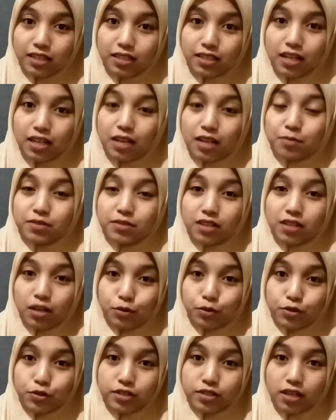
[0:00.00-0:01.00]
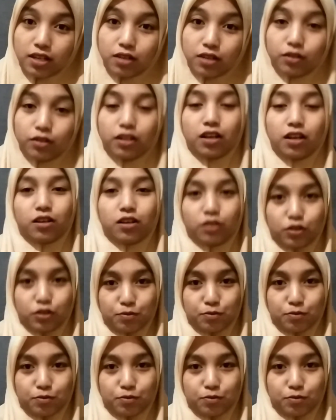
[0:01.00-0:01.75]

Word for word: dalam segala urusan oleh Allah